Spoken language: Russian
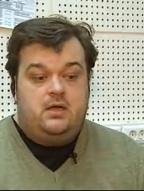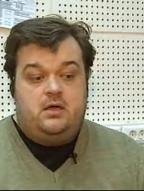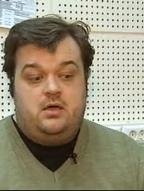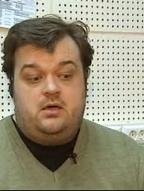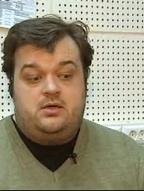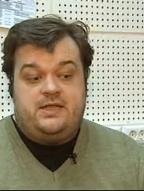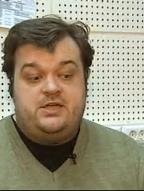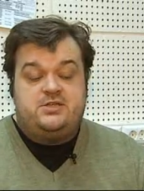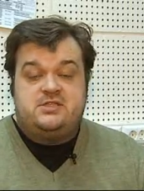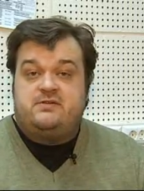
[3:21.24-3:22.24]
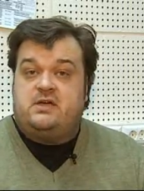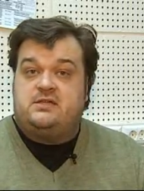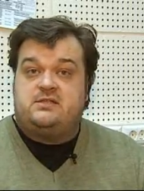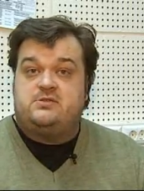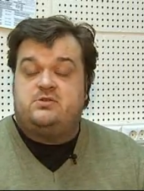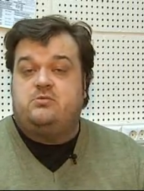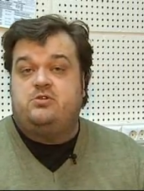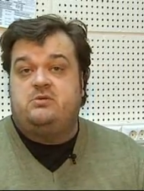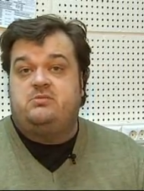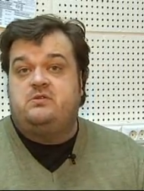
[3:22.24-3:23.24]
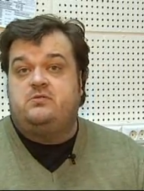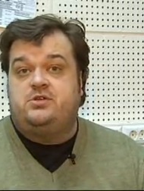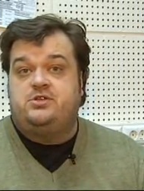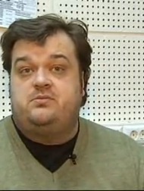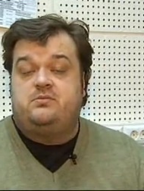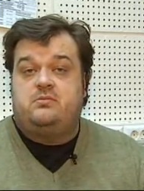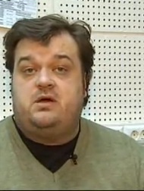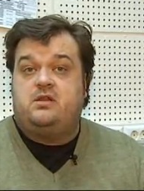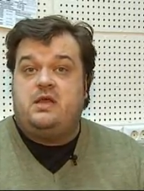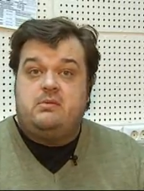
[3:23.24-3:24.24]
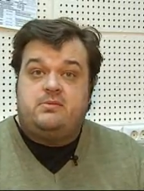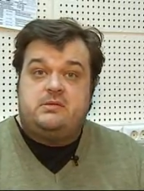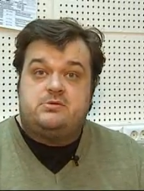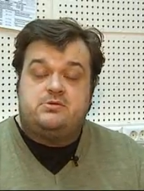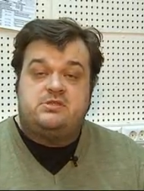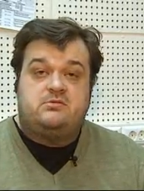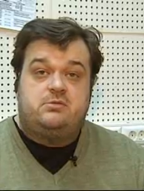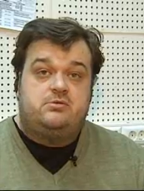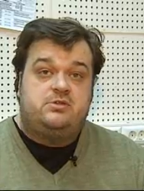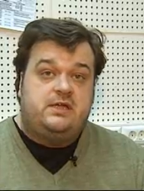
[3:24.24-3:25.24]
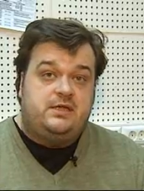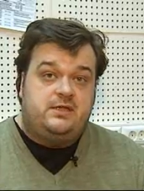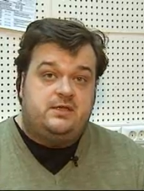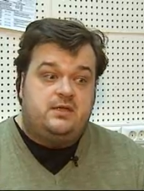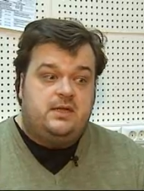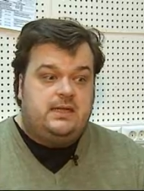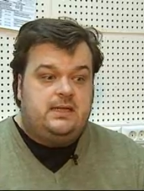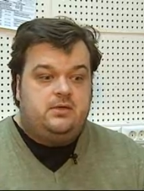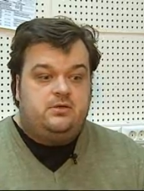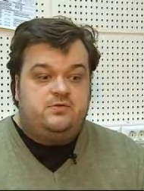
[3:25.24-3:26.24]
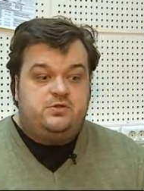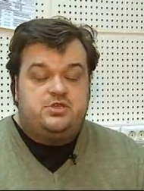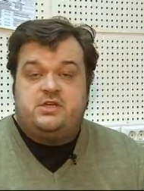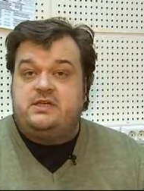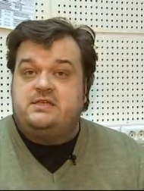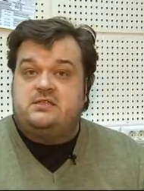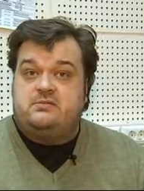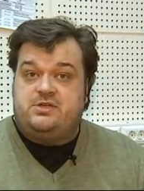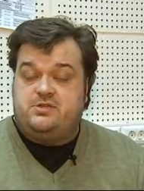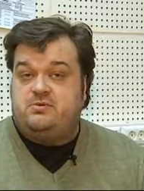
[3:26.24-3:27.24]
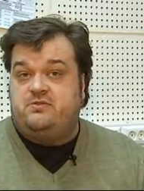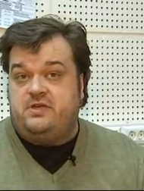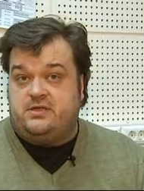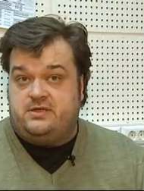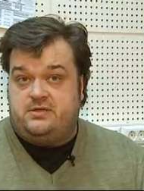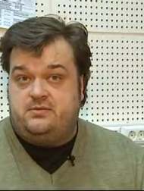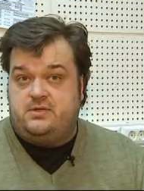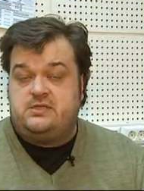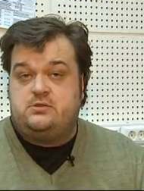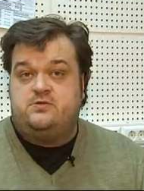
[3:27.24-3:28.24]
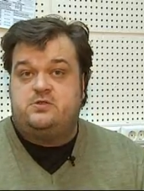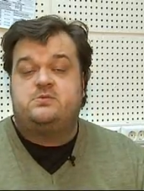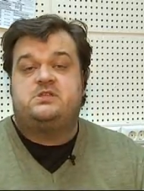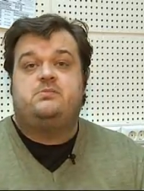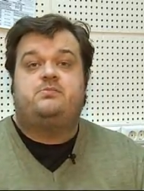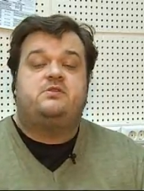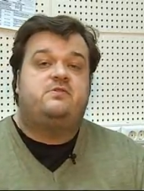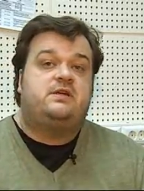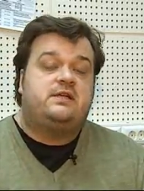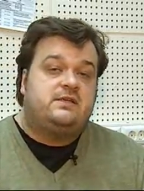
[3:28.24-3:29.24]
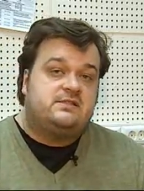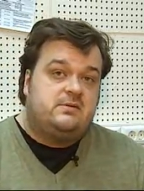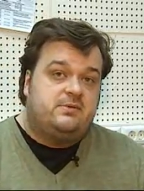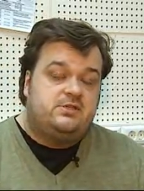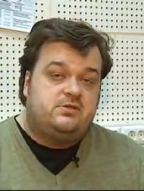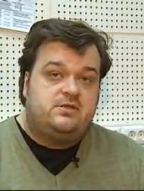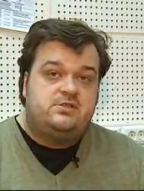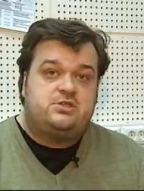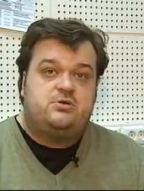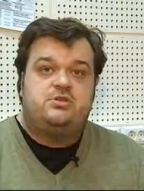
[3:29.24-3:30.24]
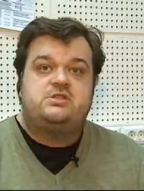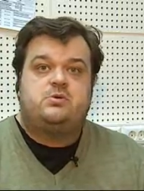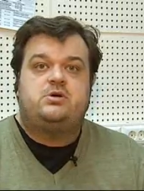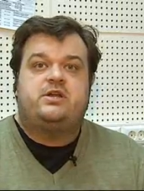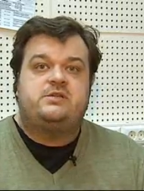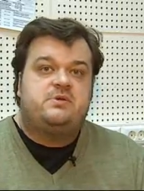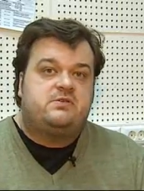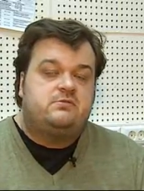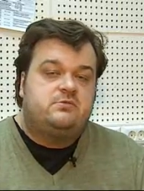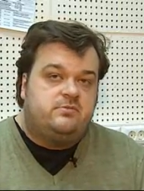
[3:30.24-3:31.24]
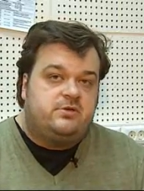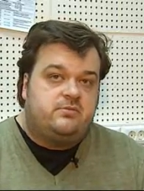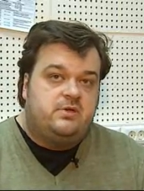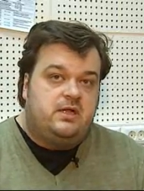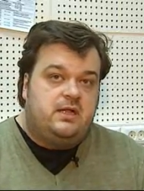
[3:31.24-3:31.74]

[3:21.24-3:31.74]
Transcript: Э, конечно, ставка оказалась куда более боевой, чем могла бы, потому что у Динамо было удаление – но все же анализ-то матча был верный. Ростов, собственно, и подвела та самая ситуация, что он не смог играть первым номером.